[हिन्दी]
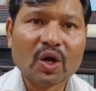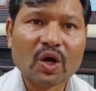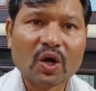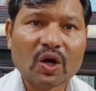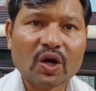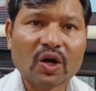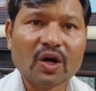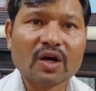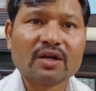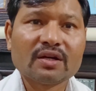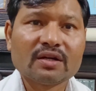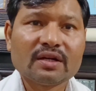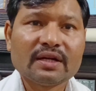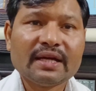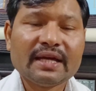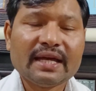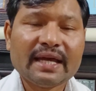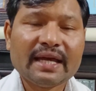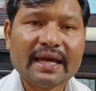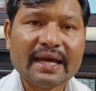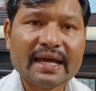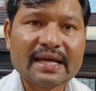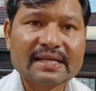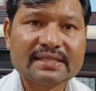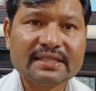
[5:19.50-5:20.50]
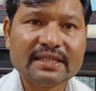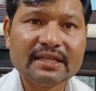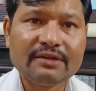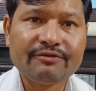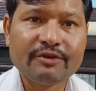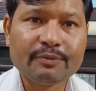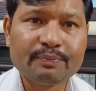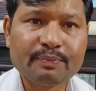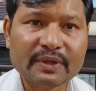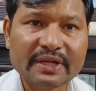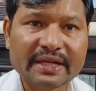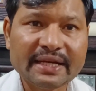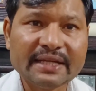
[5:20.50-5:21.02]
और ऐसी
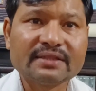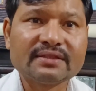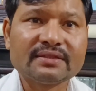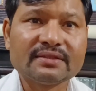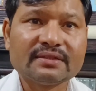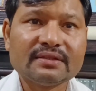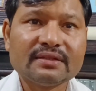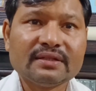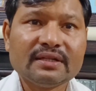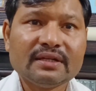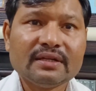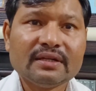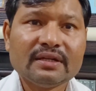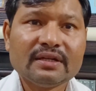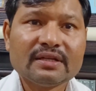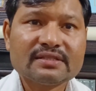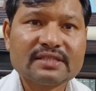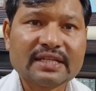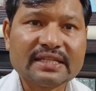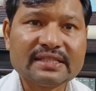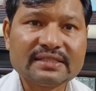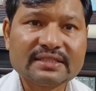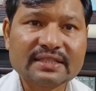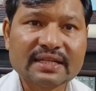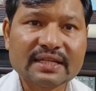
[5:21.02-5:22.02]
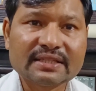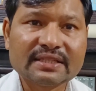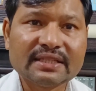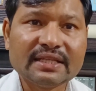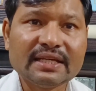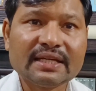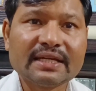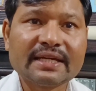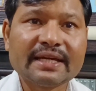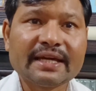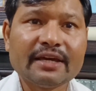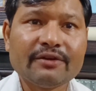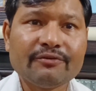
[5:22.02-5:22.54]
विपरीत संस्कृति
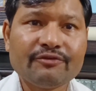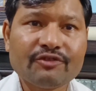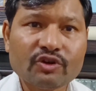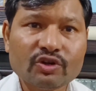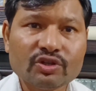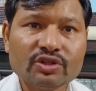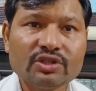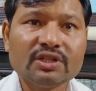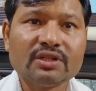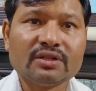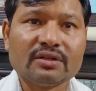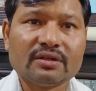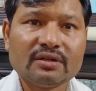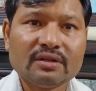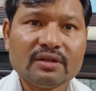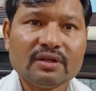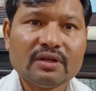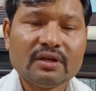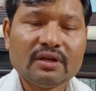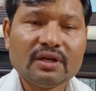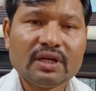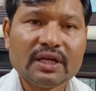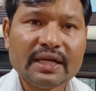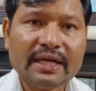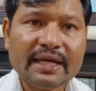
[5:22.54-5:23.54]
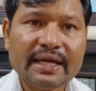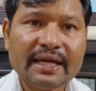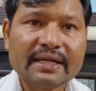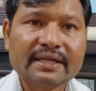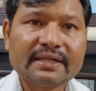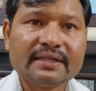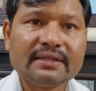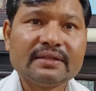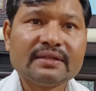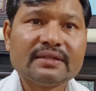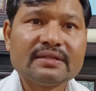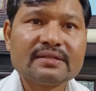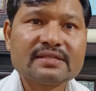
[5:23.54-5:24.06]
के विरुद्ध एक
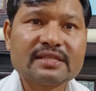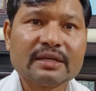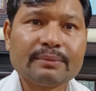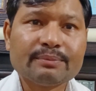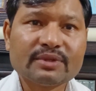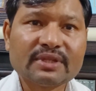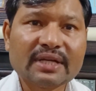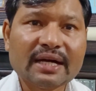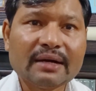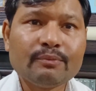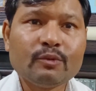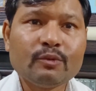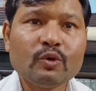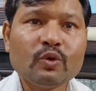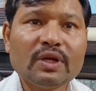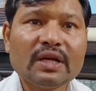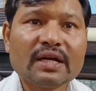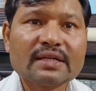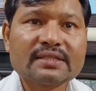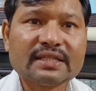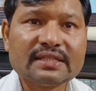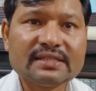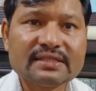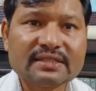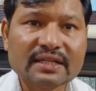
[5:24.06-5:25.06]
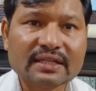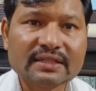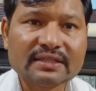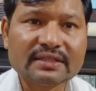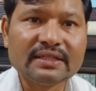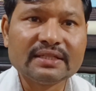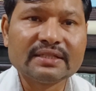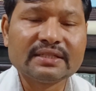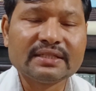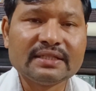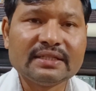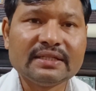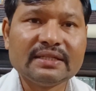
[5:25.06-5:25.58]
समता मूलक संस्कृति
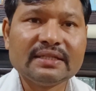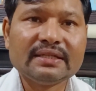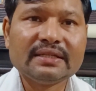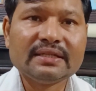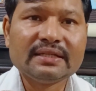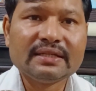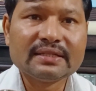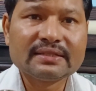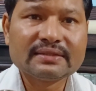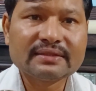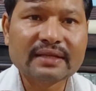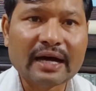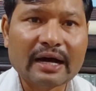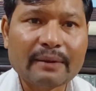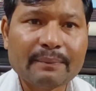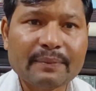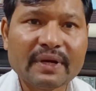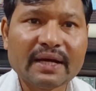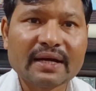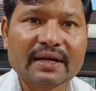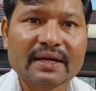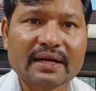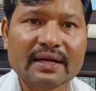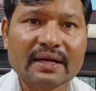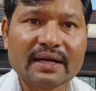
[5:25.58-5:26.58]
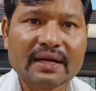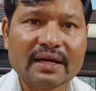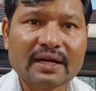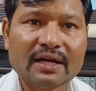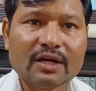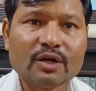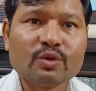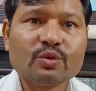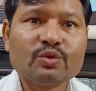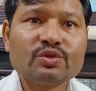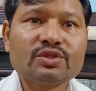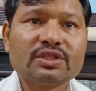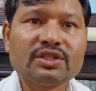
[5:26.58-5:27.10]
की स्थापना करना
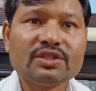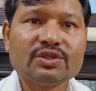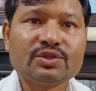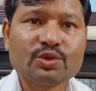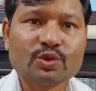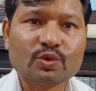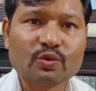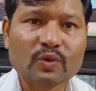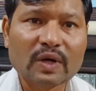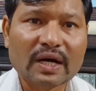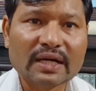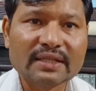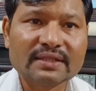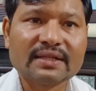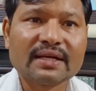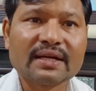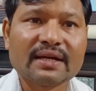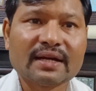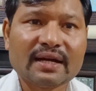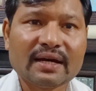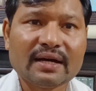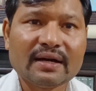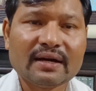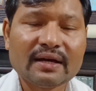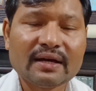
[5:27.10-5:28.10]
उसकी शुरुआत करना